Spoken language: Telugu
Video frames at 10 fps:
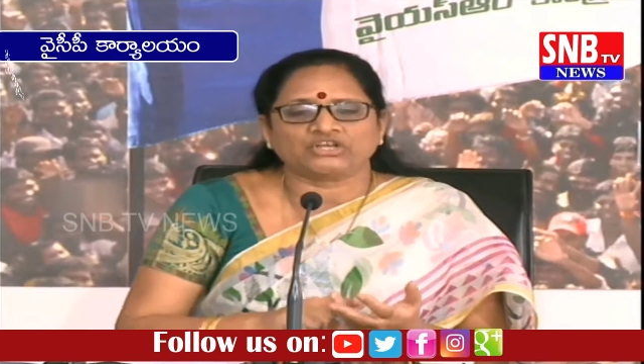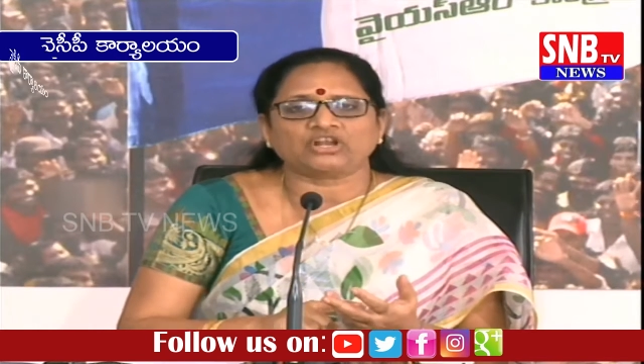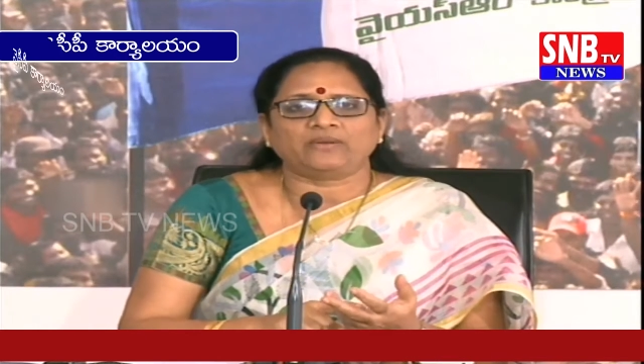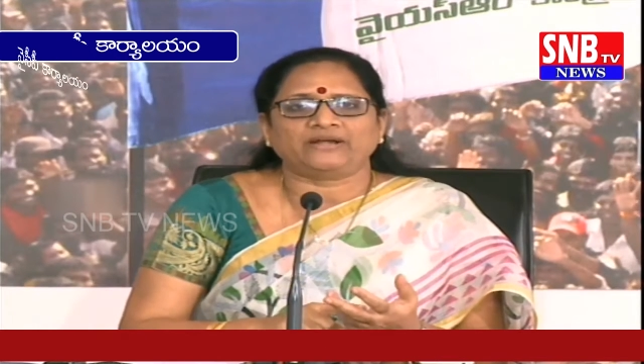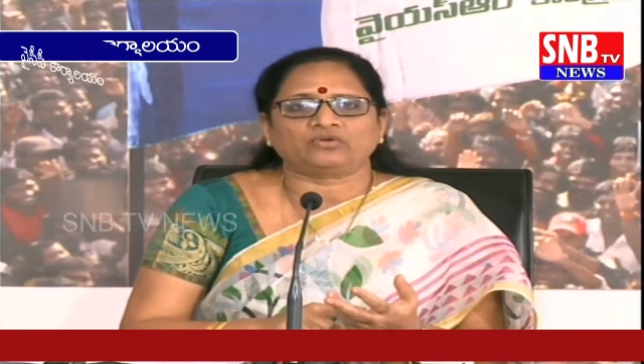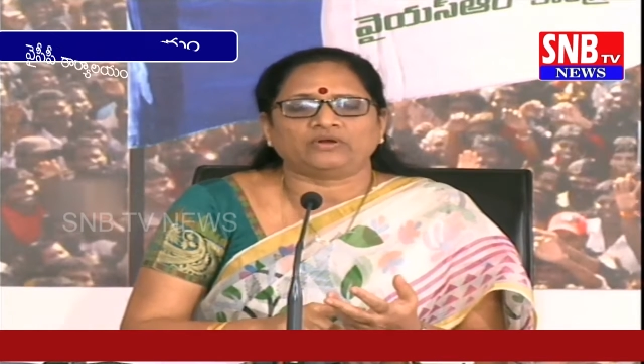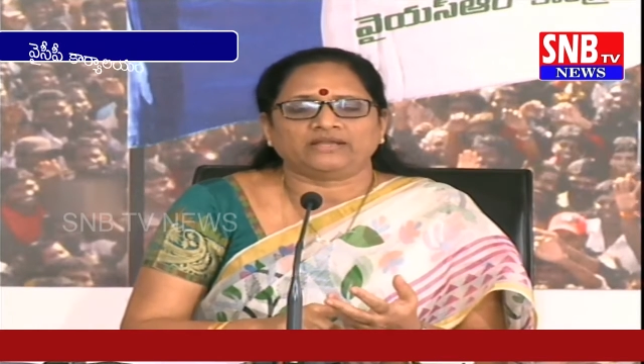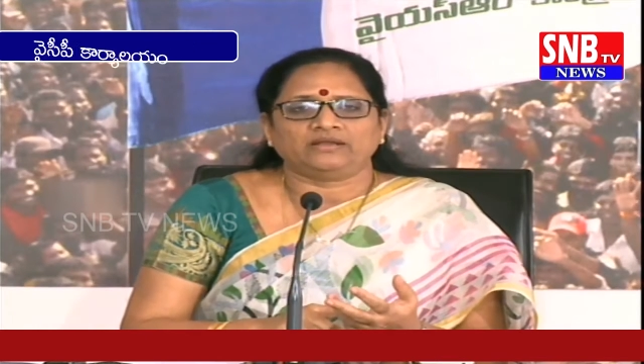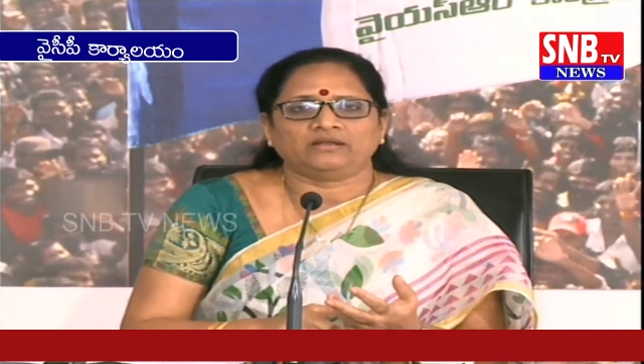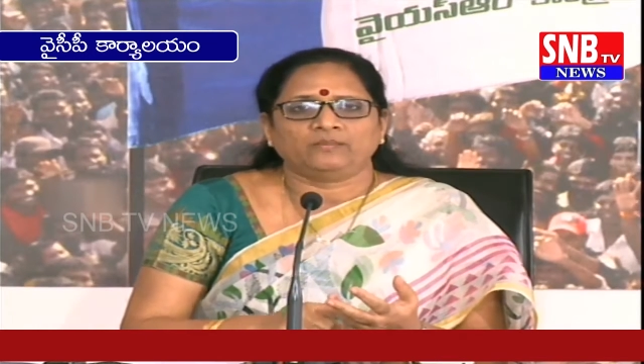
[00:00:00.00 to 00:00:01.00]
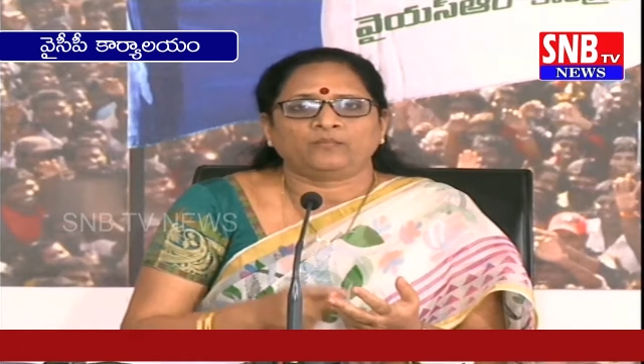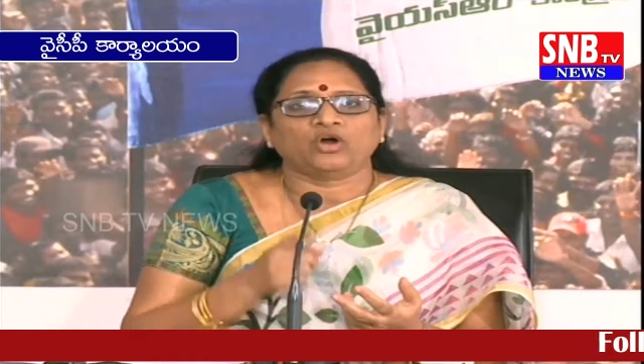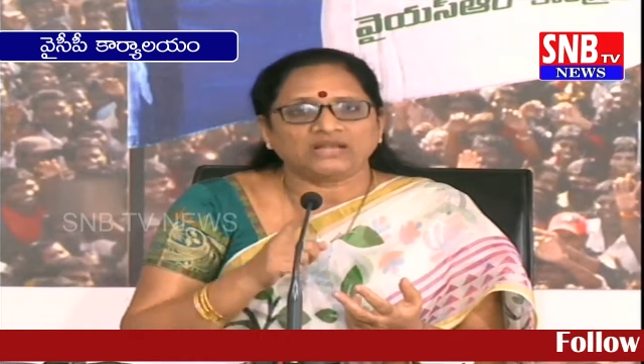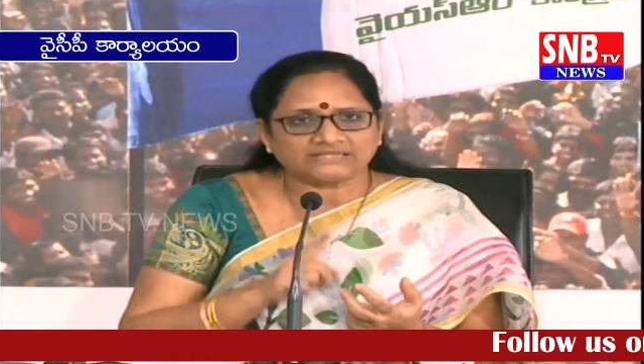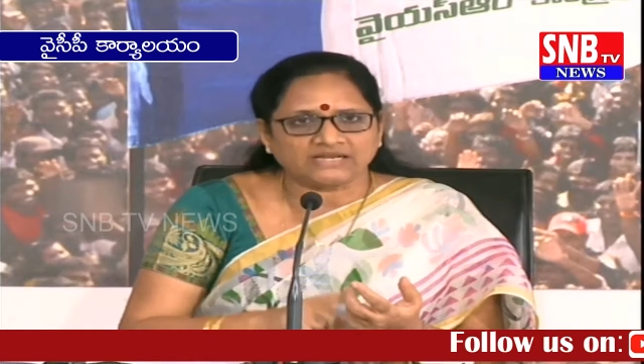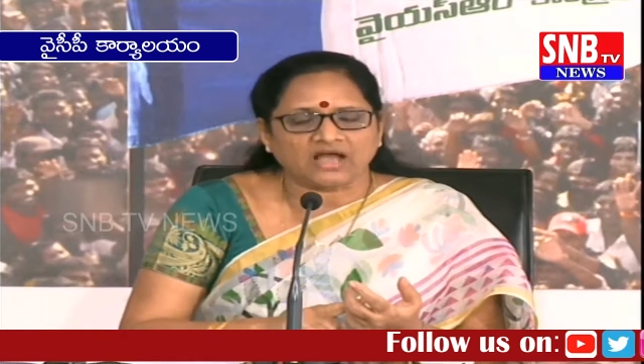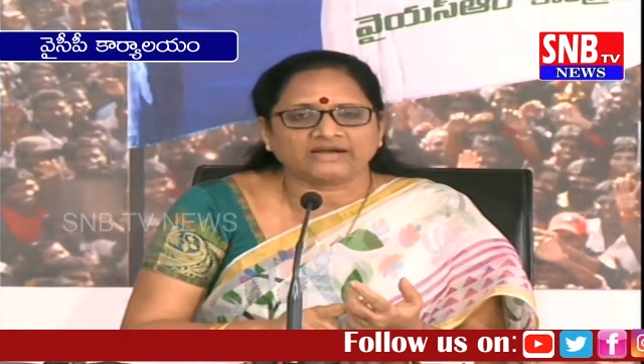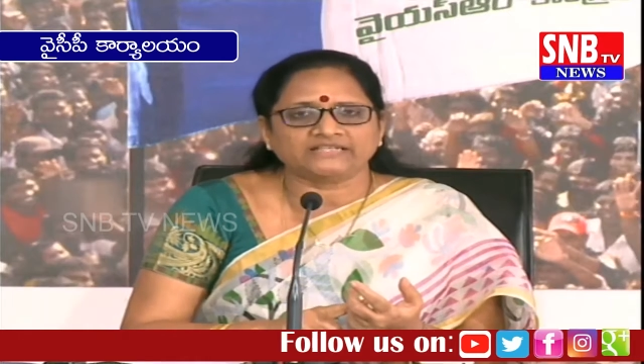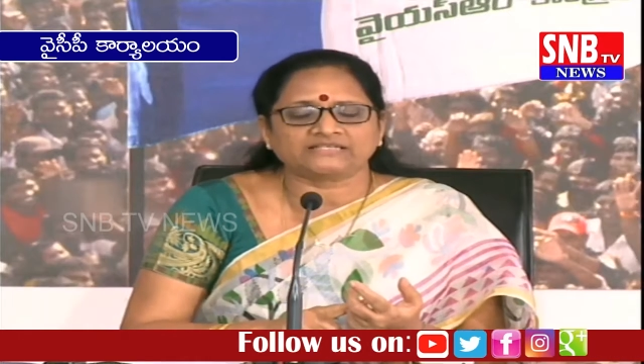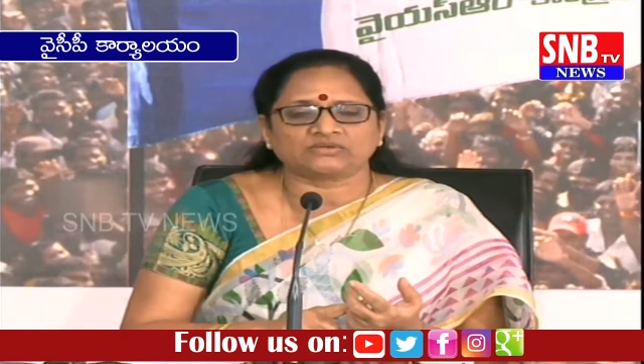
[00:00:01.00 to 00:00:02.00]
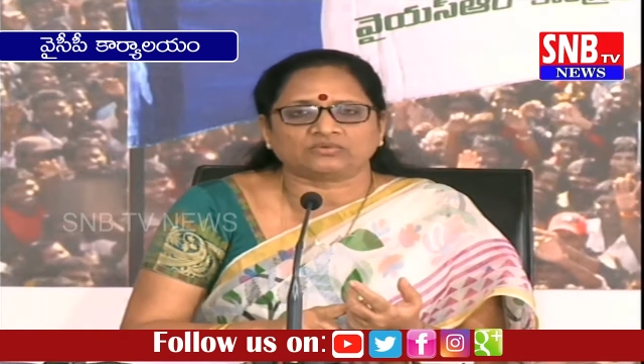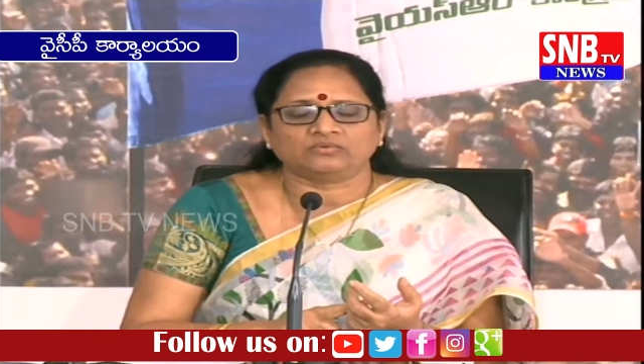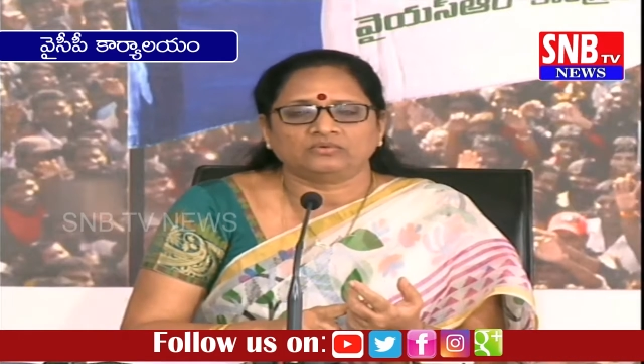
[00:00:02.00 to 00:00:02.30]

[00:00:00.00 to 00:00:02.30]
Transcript: చేతిలో పెట్టుకుని పోలీసులను ఆడిస్తూ